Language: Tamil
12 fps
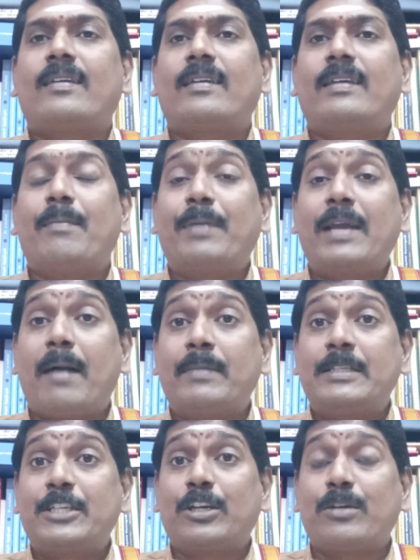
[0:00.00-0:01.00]
எப்படி
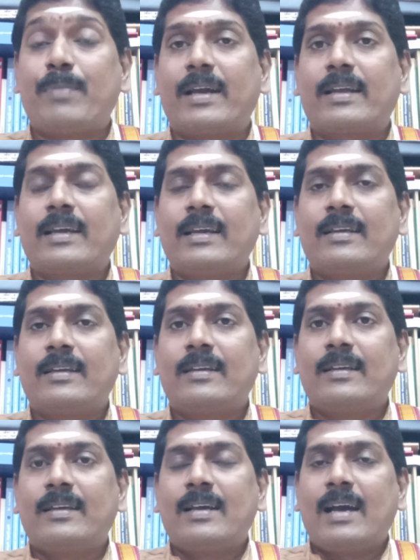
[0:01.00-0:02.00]
அமைஞ்சிருக்கு பாருங்க
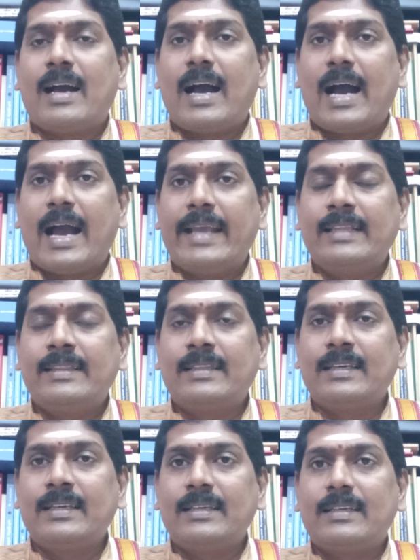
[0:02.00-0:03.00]

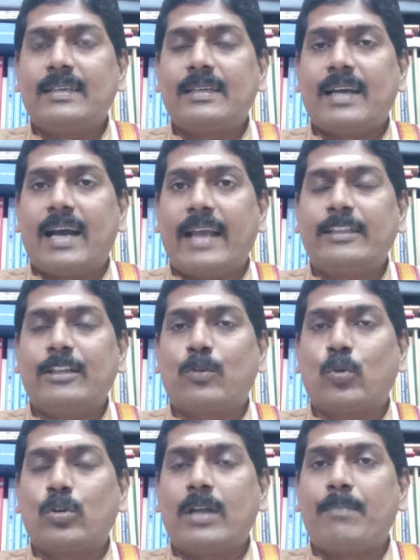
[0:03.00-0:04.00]
ஐந்து ஐந்தை
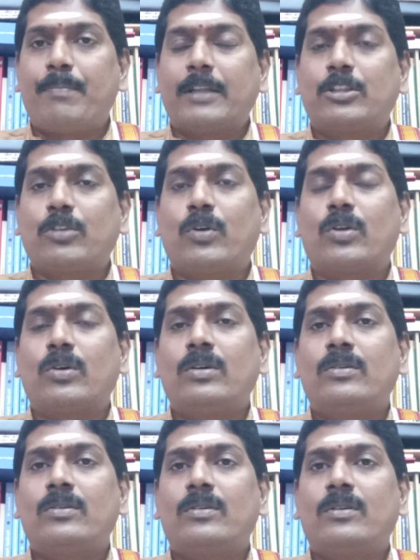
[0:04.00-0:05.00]
கூட்டினா பத்து வரும்
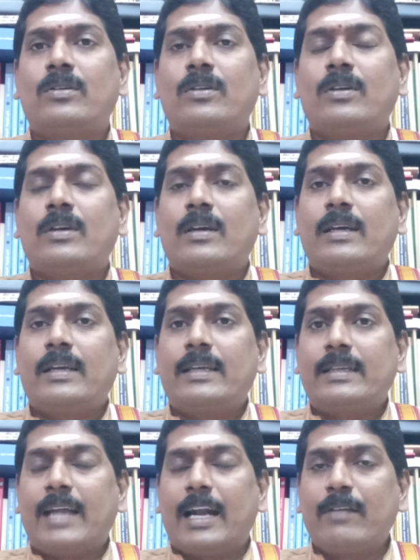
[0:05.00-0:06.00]

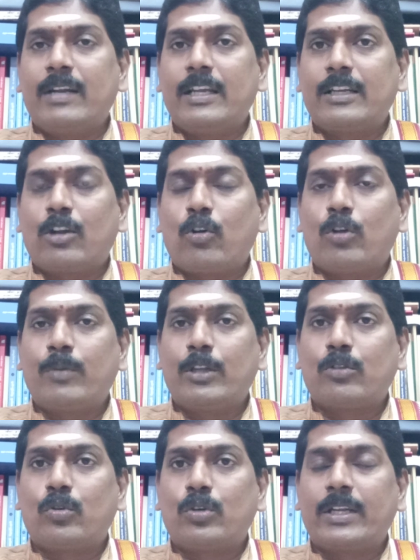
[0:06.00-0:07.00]
நடுவில் இருக்கிற ஒன்பது
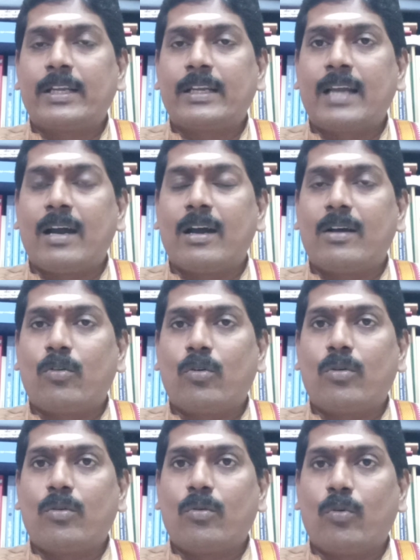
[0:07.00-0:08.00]
கூட்டினீங்கன்னா
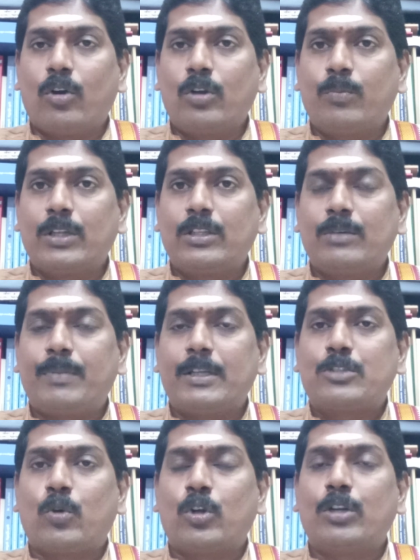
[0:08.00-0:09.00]
ஒன்பது
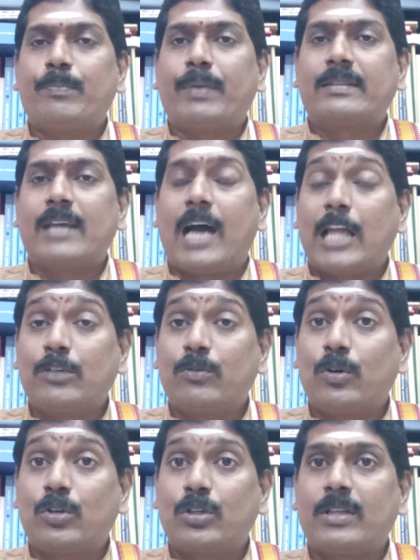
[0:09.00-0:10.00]
ப்ளஸ் ஒன்று பத்து
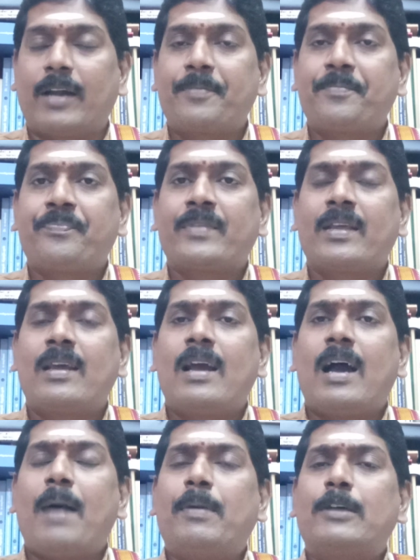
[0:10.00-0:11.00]
அதுவும் ஒன்று தான்
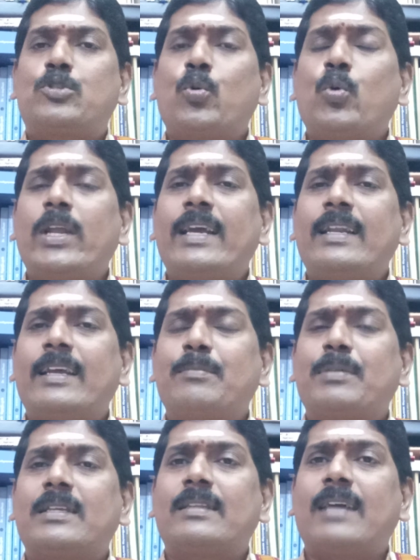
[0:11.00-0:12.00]
அப்போ சூரியன்
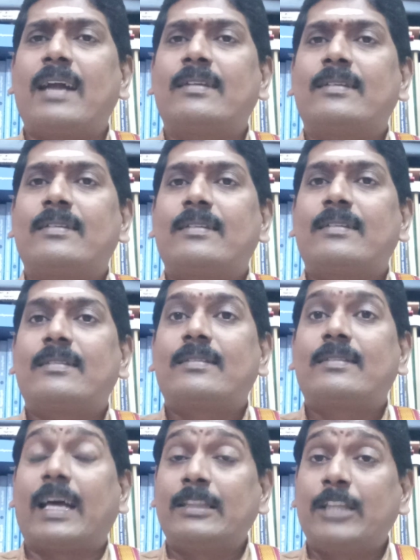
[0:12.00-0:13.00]
என்பது தான்
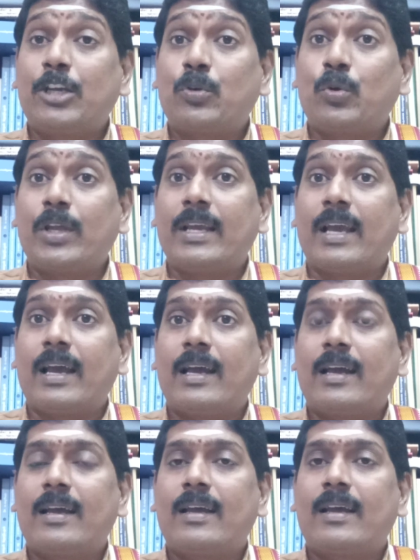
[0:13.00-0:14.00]
தந்தைக்குரிய
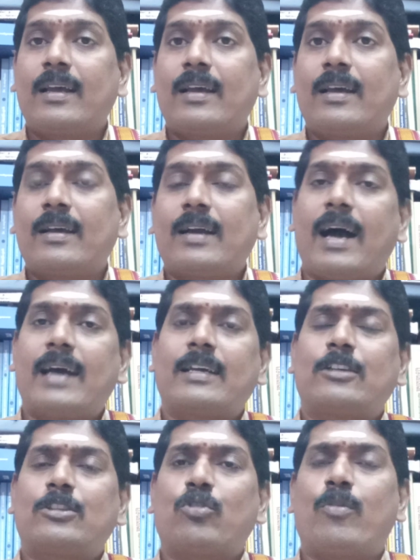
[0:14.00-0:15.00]

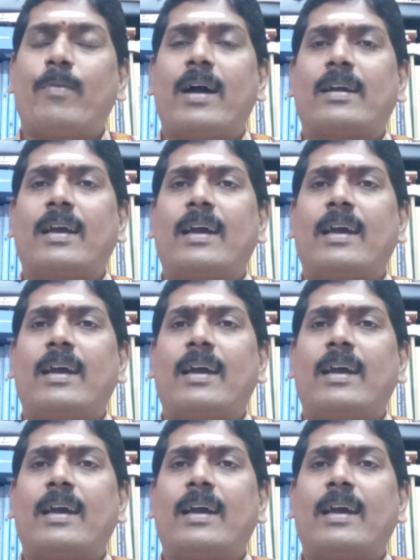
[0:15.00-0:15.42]
காரகத்துவமாக